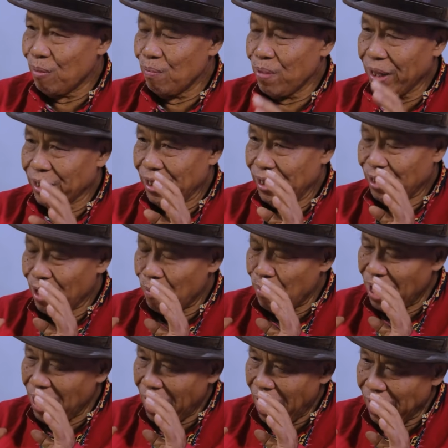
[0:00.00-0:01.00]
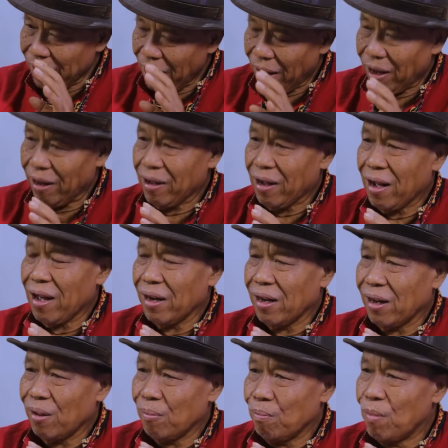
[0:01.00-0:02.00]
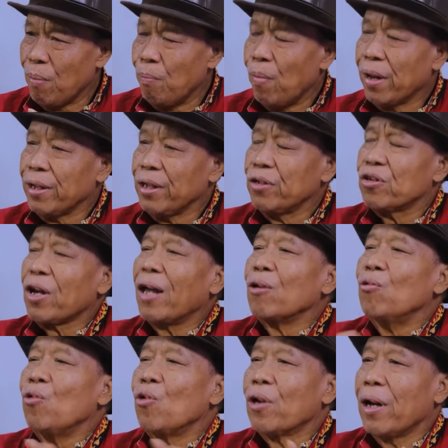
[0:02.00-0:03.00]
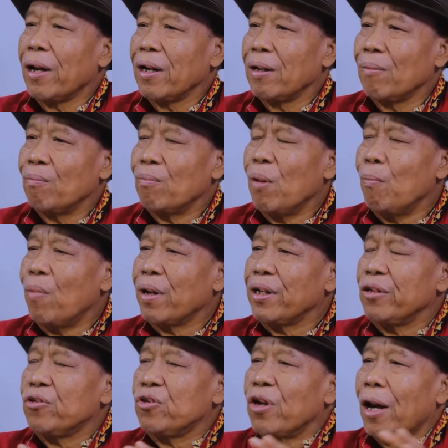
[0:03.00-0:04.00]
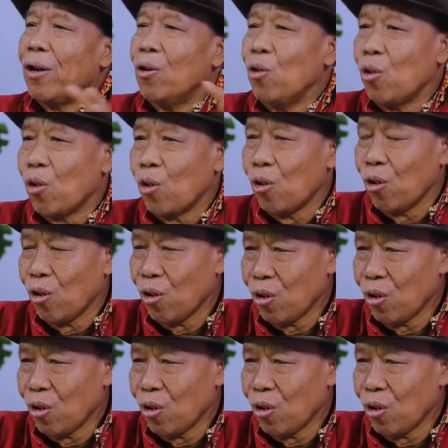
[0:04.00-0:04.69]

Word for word: tempat kita mengkanalkan, memberi saluran, memberi jalur